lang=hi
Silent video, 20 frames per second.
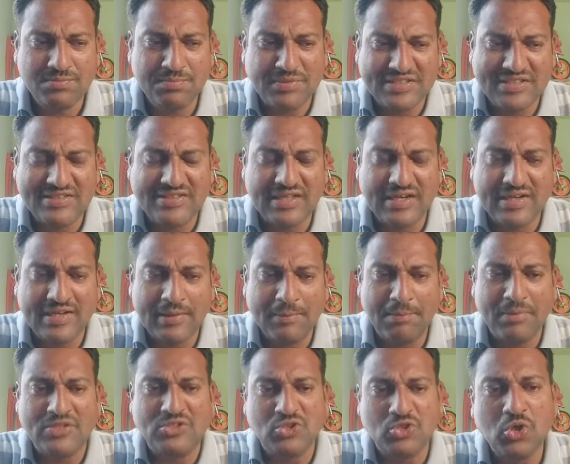पता चला कि
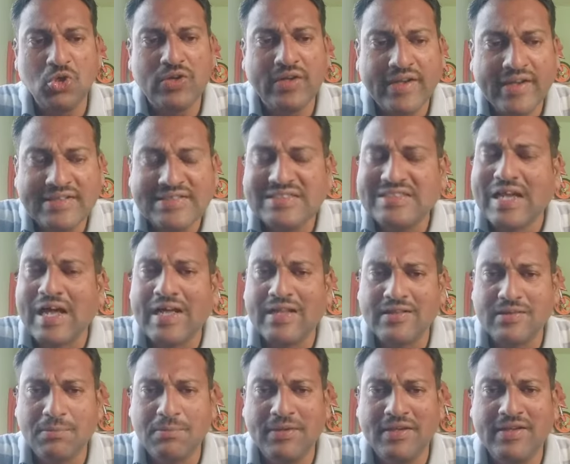बच्चों के
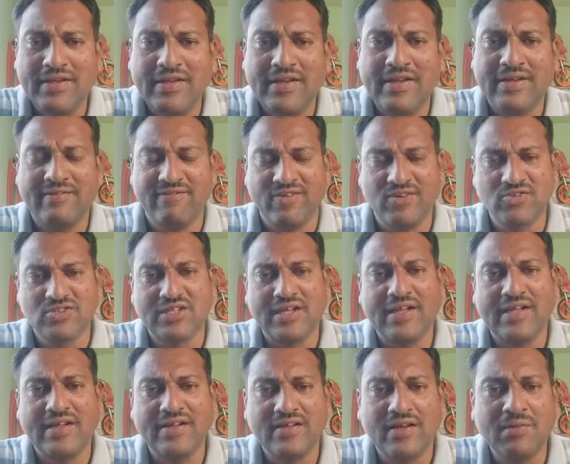साथ में एक
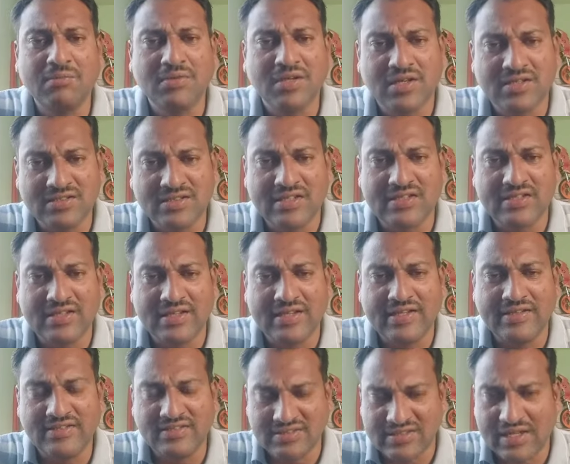व्यवसाय हम कर सकते
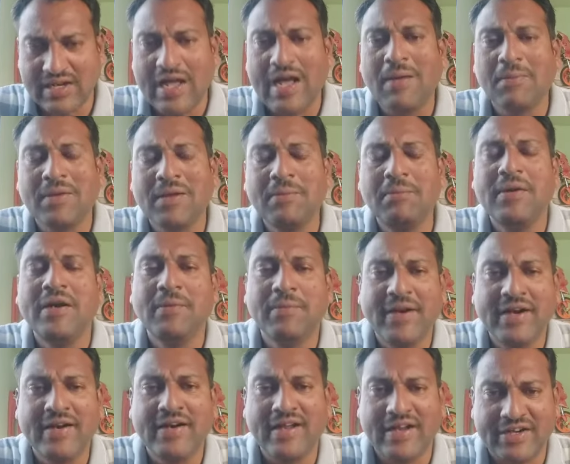हैं जिसका नाम है मिड
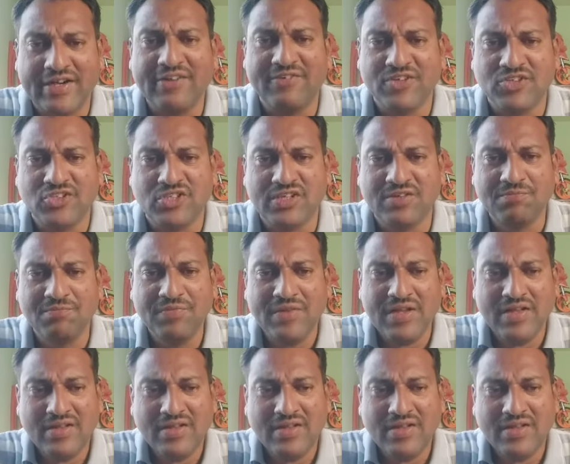ब्रेन एक्टिवेशन